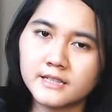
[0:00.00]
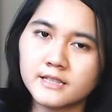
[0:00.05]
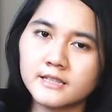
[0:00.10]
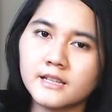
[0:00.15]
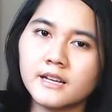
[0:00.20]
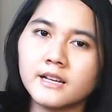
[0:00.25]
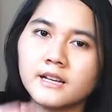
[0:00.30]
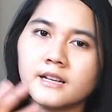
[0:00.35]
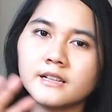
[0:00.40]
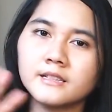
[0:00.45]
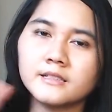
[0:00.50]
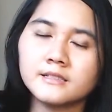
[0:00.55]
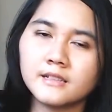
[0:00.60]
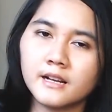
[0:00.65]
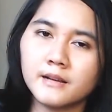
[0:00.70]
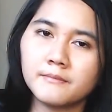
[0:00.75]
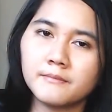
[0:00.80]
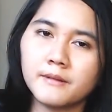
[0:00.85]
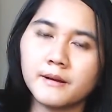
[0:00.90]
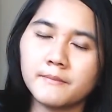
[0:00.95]
tahan
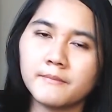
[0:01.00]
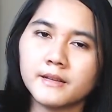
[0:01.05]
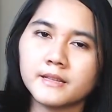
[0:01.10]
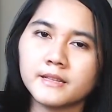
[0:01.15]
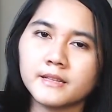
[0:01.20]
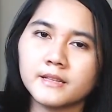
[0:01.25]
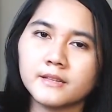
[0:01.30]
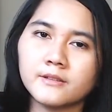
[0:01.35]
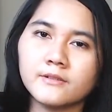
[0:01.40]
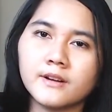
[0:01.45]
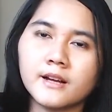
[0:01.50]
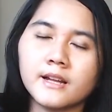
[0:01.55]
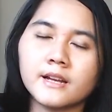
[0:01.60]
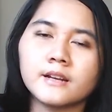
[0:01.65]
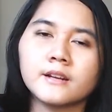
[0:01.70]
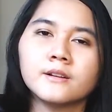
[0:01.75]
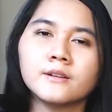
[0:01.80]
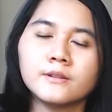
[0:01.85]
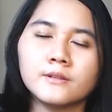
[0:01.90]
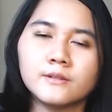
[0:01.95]
selama 4 hitungan
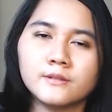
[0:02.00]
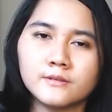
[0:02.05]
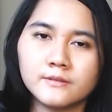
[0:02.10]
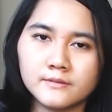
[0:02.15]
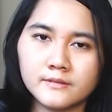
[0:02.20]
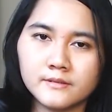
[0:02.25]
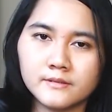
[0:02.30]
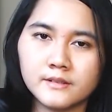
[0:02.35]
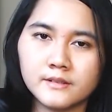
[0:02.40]
1 2